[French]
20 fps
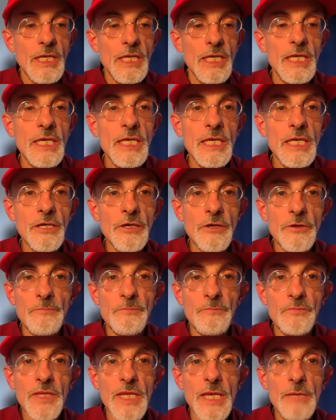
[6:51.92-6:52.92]
Et,
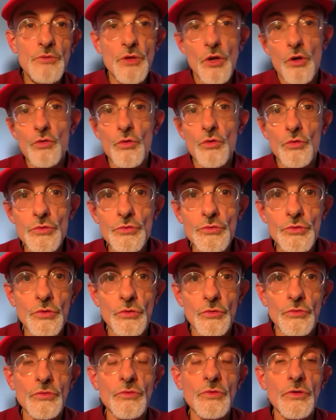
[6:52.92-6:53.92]
euh, et puis en
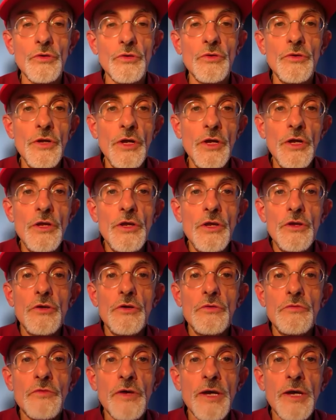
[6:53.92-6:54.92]
conclusion, euh,
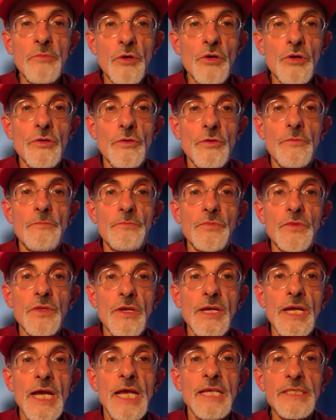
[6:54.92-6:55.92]
euh, vraiment
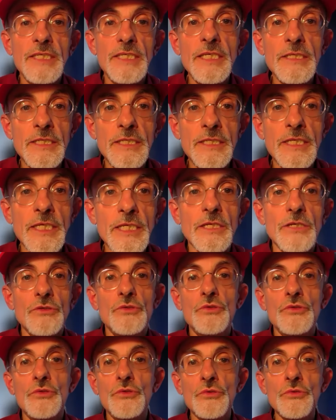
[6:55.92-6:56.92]
insister
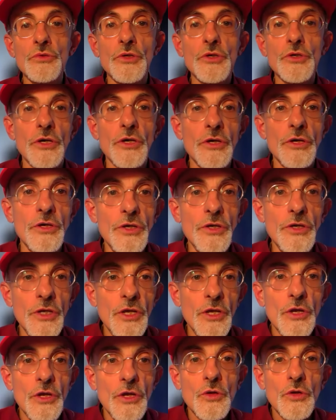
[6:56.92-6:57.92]
sur
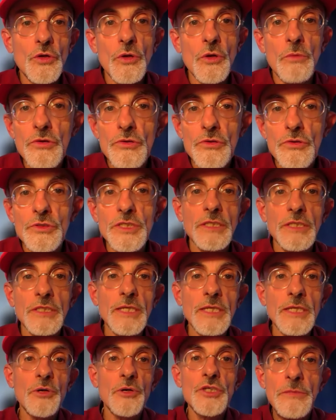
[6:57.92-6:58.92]
comment cette
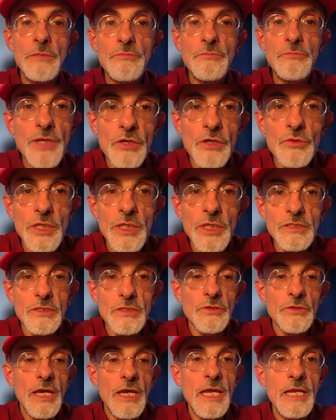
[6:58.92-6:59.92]
approche éponacoste,
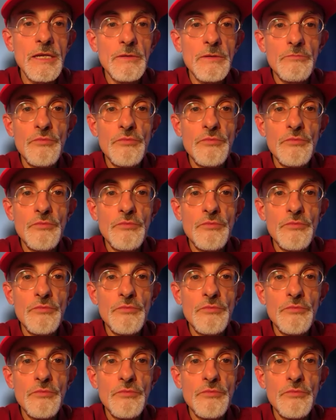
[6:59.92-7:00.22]
elle